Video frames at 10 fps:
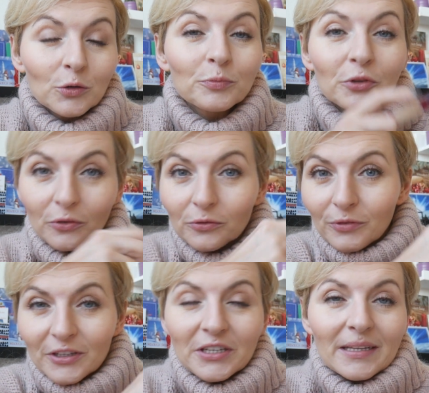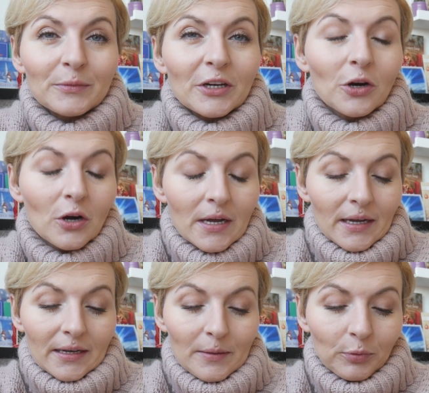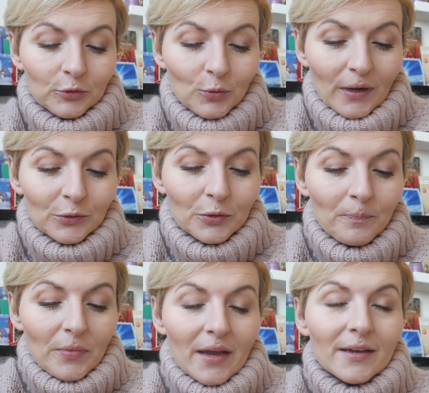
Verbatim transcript: kupną właśnie tamtego podkładu,